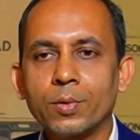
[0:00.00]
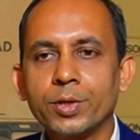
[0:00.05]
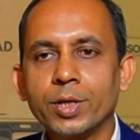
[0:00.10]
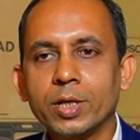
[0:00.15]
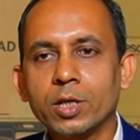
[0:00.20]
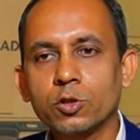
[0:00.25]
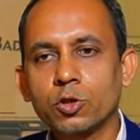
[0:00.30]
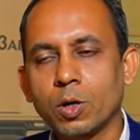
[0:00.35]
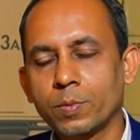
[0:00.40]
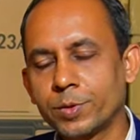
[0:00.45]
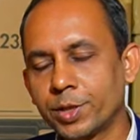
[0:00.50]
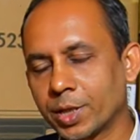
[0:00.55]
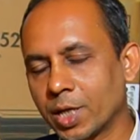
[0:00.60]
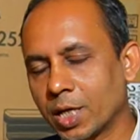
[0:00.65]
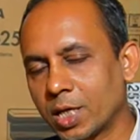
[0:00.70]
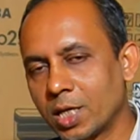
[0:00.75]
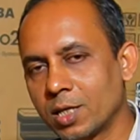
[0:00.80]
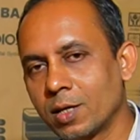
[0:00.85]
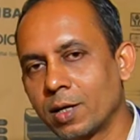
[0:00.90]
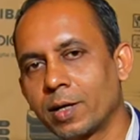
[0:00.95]
আমাদেরকে সব
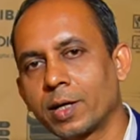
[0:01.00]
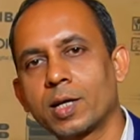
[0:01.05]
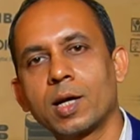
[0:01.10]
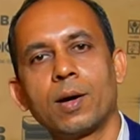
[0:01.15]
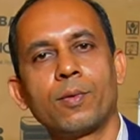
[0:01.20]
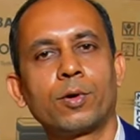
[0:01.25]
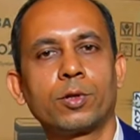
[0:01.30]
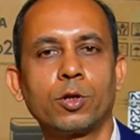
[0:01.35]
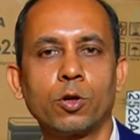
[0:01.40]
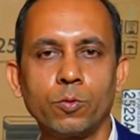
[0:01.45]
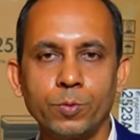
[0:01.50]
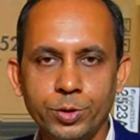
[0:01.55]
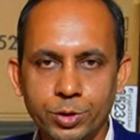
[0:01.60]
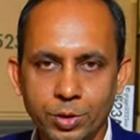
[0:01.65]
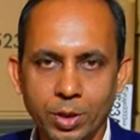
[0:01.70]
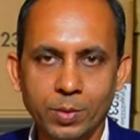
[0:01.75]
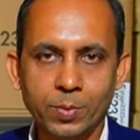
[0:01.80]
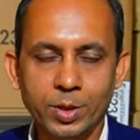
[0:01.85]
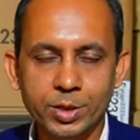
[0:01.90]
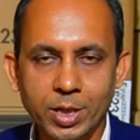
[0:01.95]
জায়গায় কেনার আগে আমাদের
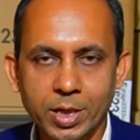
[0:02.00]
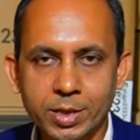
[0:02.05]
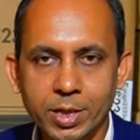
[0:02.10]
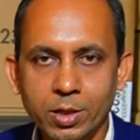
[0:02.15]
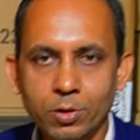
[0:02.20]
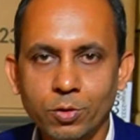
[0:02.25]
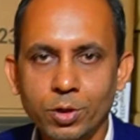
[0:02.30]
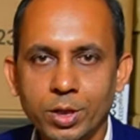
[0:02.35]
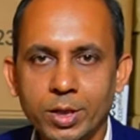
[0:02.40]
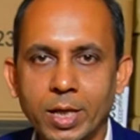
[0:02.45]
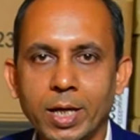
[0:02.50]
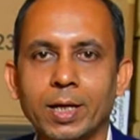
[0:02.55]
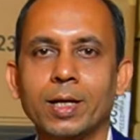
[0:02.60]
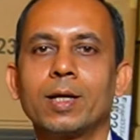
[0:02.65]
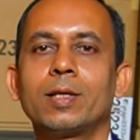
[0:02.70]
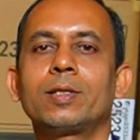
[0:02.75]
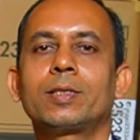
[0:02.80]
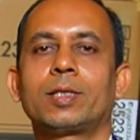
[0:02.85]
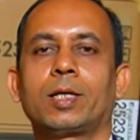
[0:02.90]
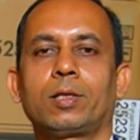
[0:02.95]
অফিসটা একবার যাচাই করে
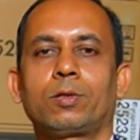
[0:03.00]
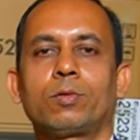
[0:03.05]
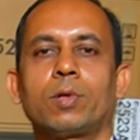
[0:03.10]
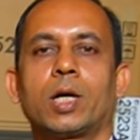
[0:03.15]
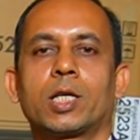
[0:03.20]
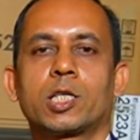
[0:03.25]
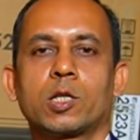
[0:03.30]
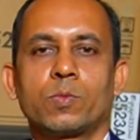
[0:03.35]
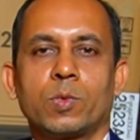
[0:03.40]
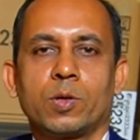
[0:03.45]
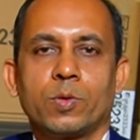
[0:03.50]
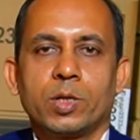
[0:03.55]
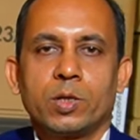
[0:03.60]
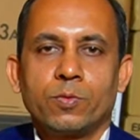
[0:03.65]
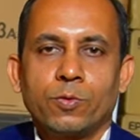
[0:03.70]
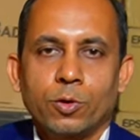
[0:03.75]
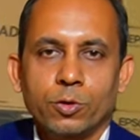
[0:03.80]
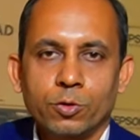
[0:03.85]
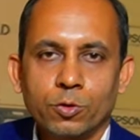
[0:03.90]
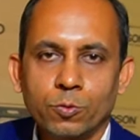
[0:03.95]
দেখেন যেহেতু হাসান
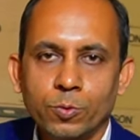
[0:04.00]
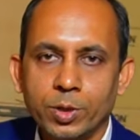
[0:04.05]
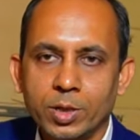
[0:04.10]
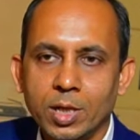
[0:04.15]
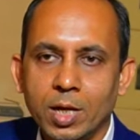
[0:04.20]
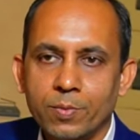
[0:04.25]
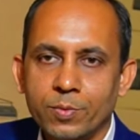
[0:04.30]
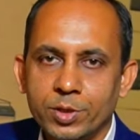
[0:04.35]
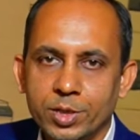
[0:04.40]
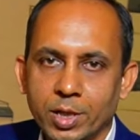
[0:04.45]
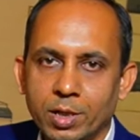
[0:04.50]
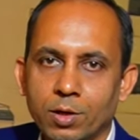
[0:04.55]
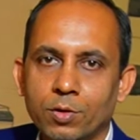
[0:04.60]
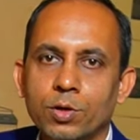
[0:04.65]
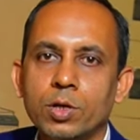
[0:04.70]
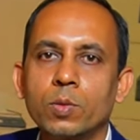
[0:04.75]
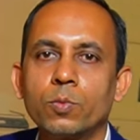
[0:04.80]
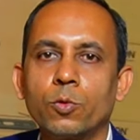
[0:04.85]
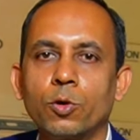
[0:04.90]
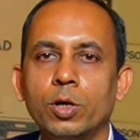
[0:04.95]
মেহমানি ফটোকপিটা আমি যে
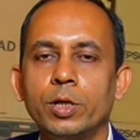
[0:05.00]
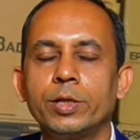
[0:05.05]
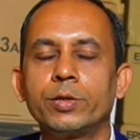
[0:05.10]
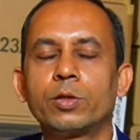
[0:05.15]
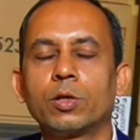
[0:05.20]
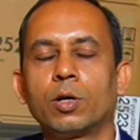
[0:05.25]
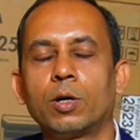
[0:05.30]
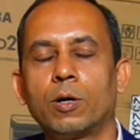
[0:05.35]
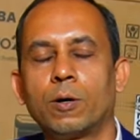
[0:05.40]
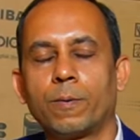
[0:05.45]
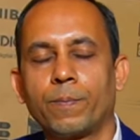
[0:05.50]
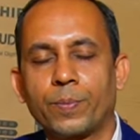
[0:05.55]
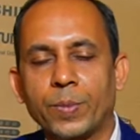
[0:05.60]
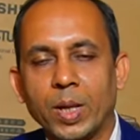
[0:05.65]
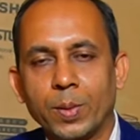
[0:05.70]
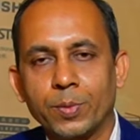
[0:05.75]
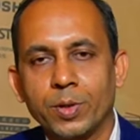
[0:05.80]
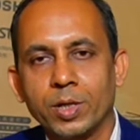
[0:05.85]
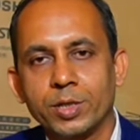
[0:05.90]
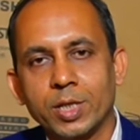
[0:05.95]
কারণে বলি তো
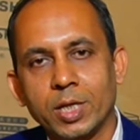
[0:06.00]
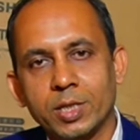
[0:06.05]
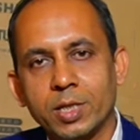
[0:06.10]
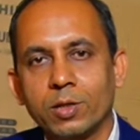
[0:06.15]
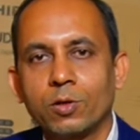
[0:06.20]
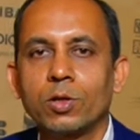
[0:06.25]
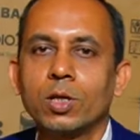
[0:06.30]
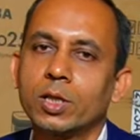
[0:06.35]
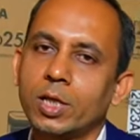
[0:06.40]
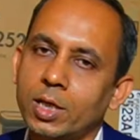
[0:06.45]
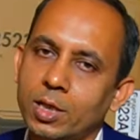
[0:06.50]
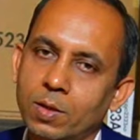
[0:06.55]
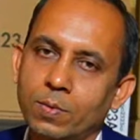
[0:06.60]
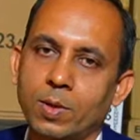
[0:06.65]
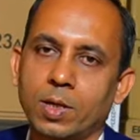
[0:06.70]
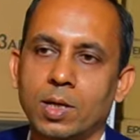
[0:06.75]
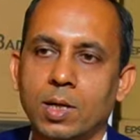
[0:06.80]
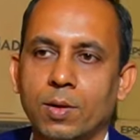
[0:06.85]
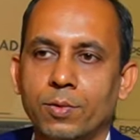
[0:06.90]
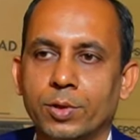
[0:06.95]
আপনারা যাচাই করে দেখতে পারেন